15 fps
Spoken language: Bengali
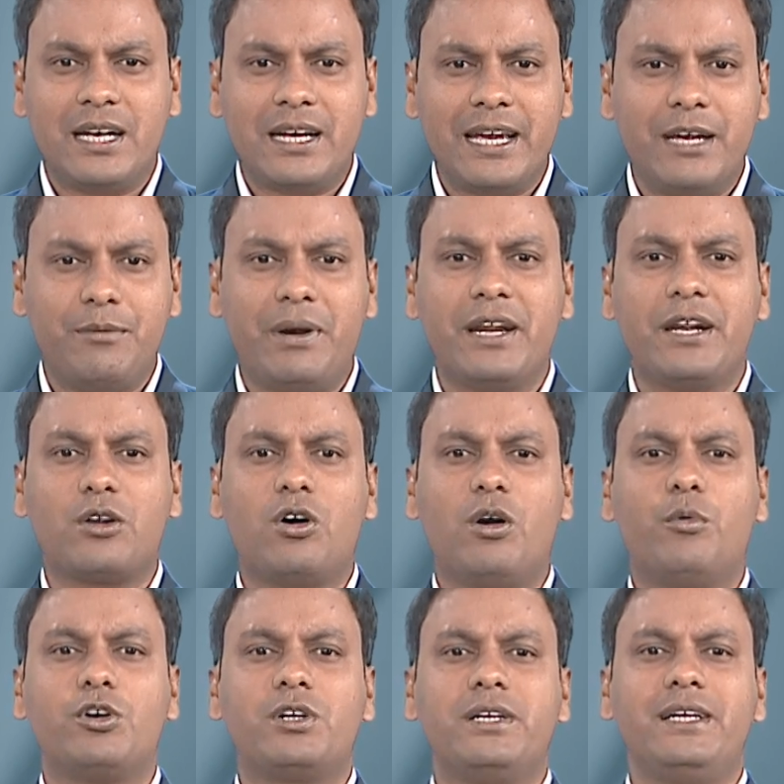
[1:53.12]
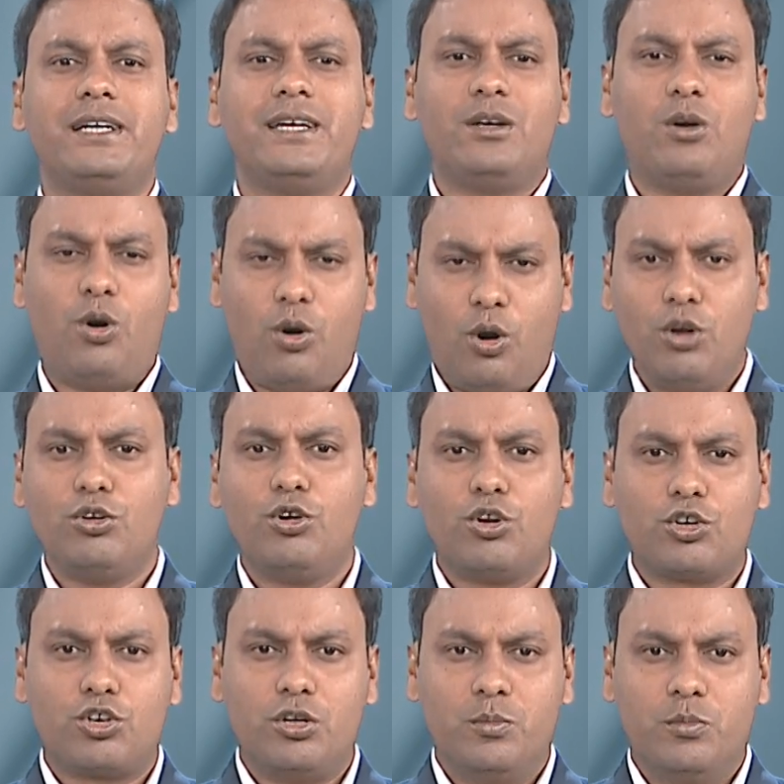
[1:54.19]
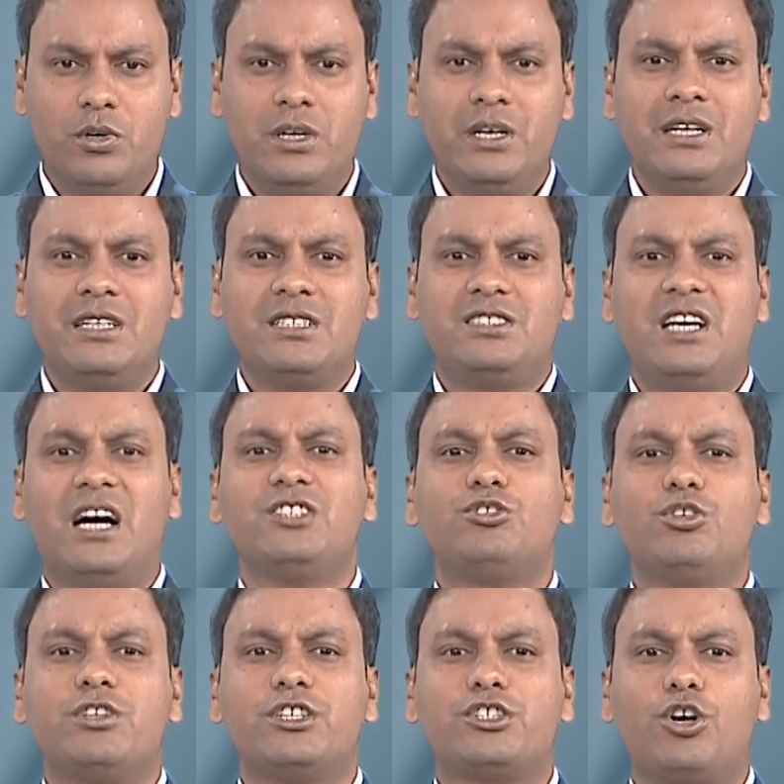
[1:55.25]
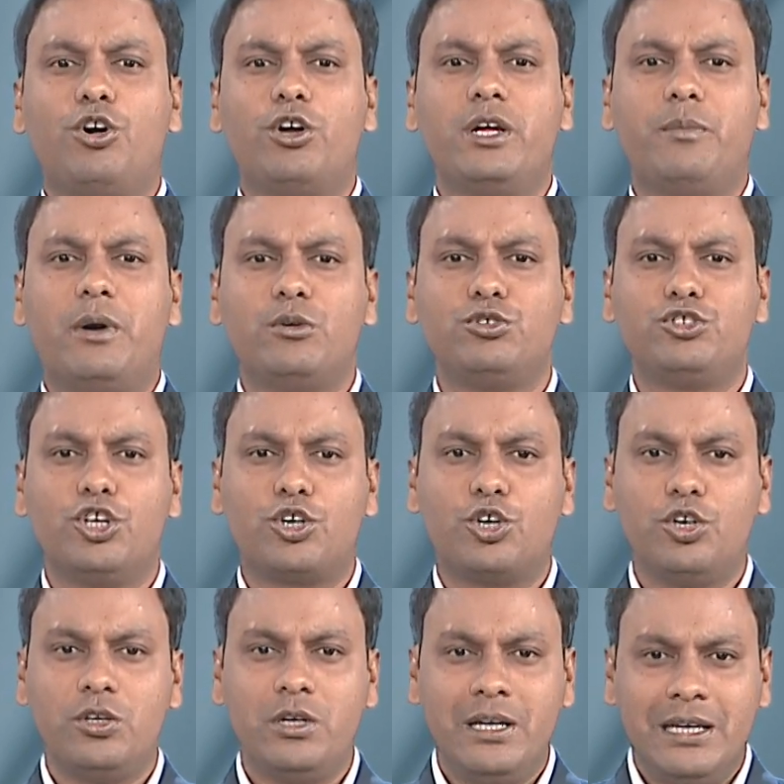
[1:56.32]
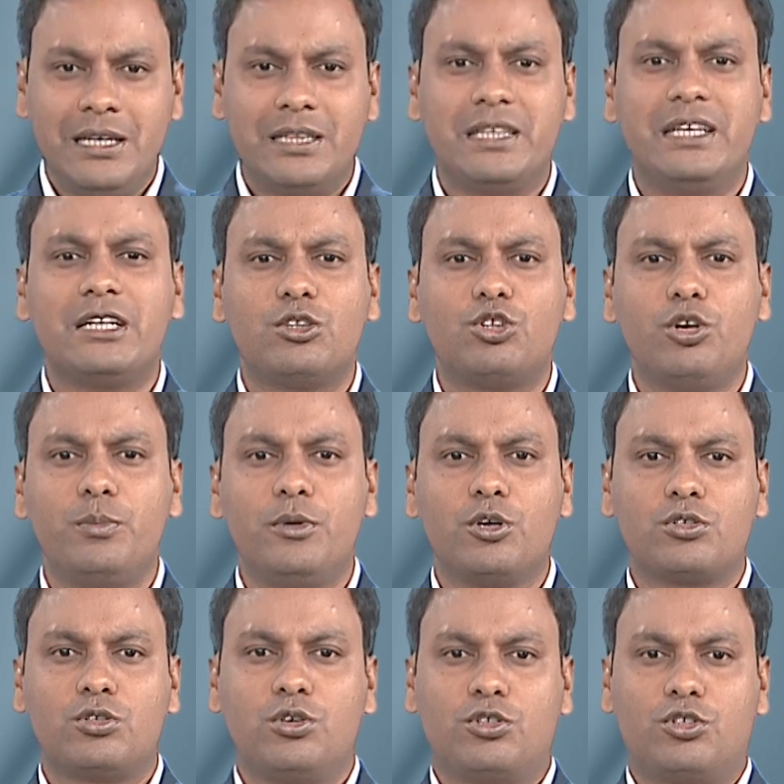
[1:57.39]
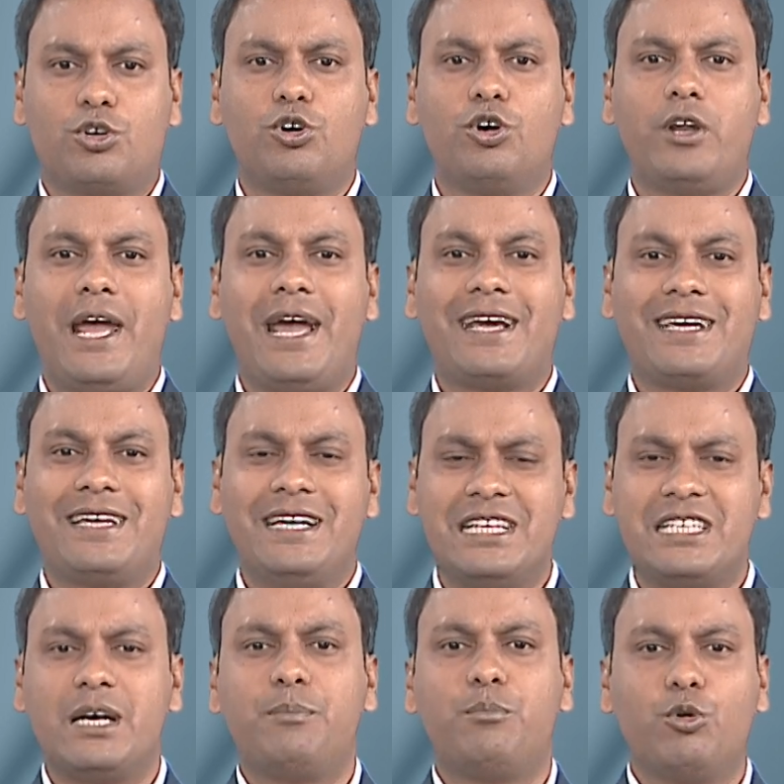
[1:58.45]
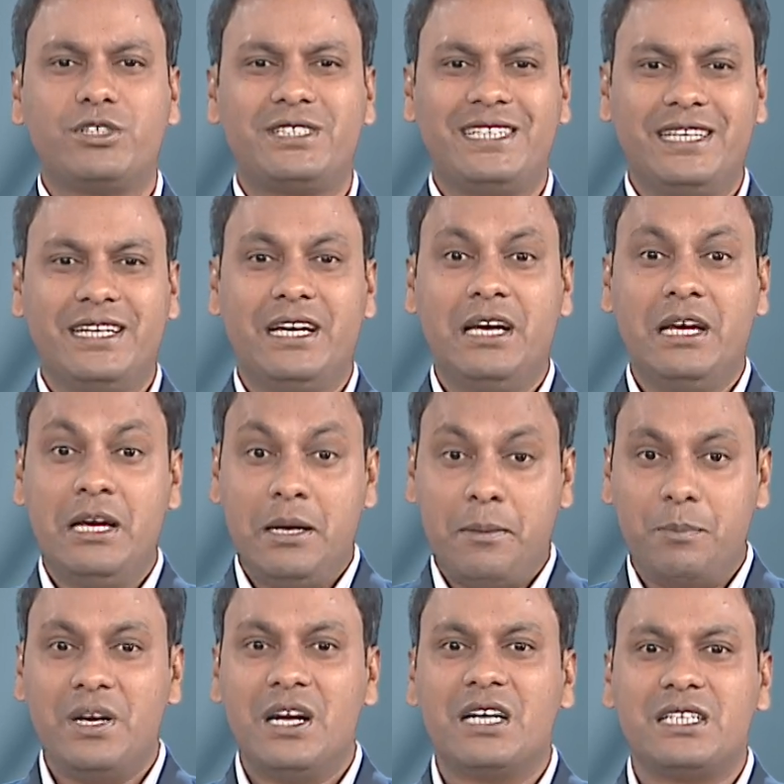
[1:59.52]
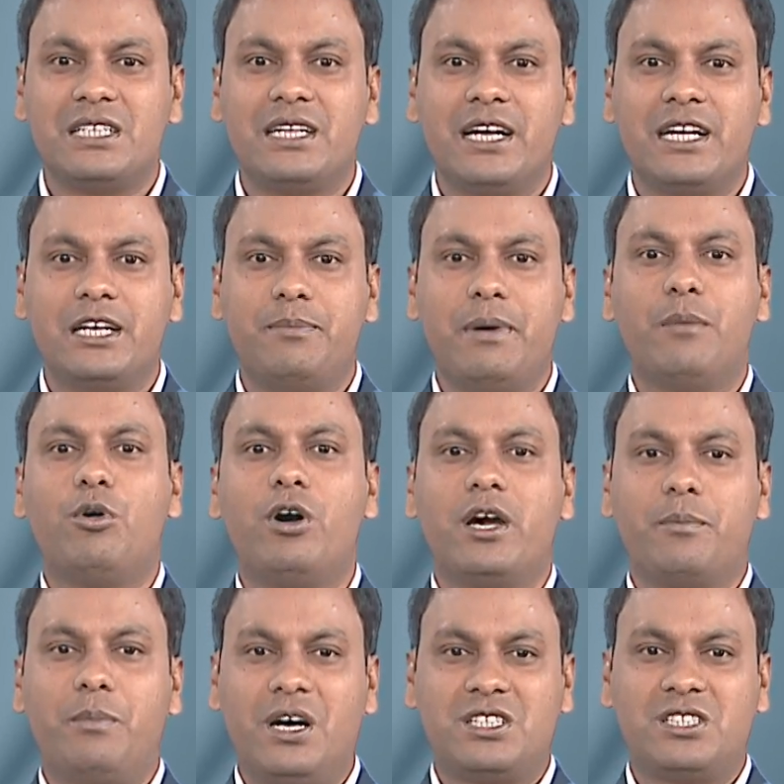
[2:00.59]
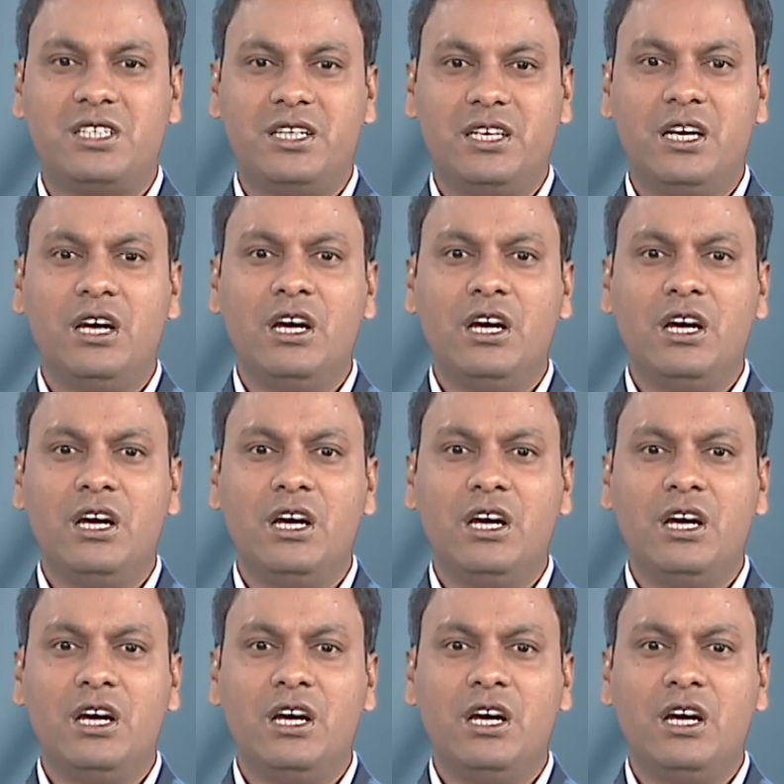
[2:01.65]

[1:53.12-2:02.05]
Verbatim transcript: থাকা এবারের খবরটি অন্যরকম যানজটে শহরে মানুষ যখন তিক্ত বিরক্ত তখন এক হিসাব বলছে বিলাসী গাড়ির ব্যবহার বাড়ছে